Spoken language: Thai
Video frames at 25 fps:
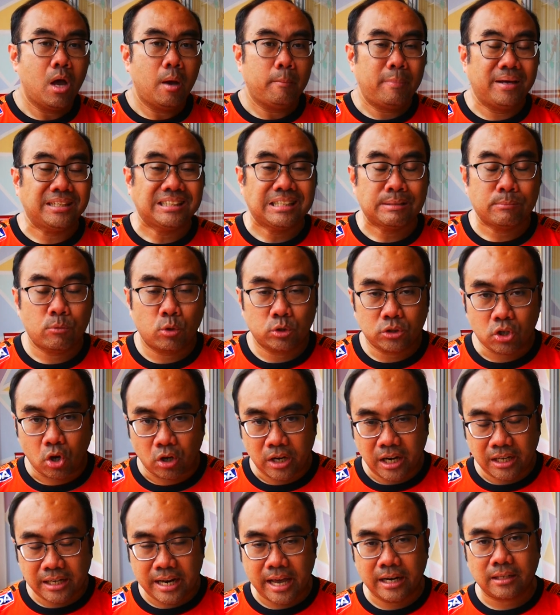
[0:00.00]
เป็นสโมสร
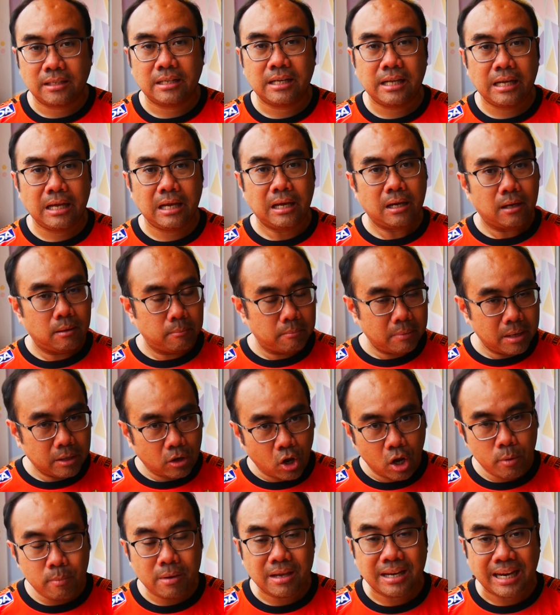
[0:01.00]
เล็กๆ ที่ไม่
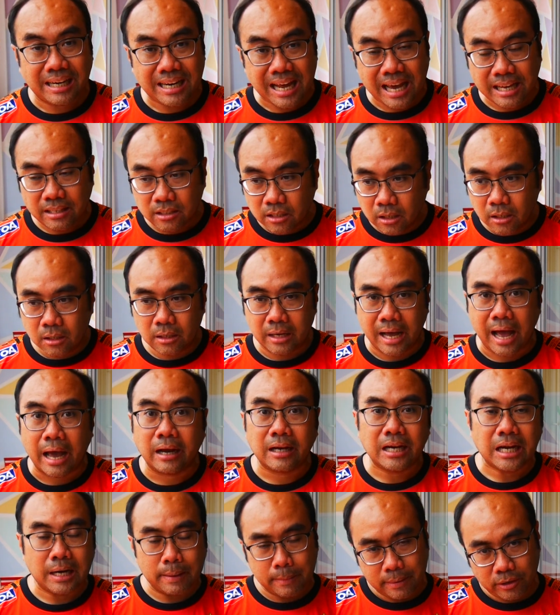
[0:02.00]
ค่อยมีรายได้เยอะ หา
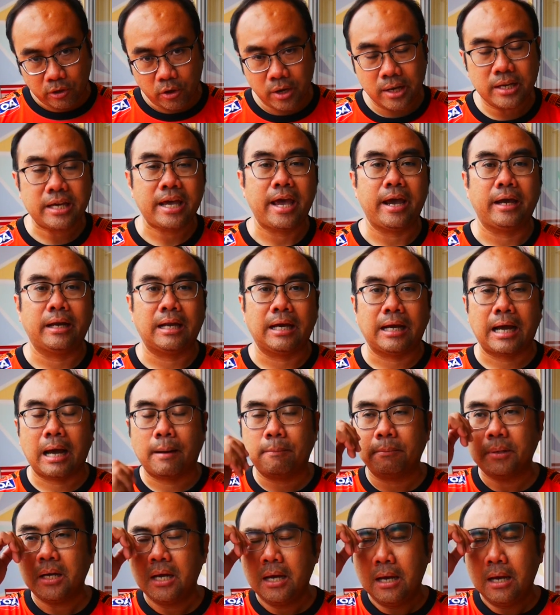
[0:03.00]
เงินไม่ค่อยเก่งนะครับ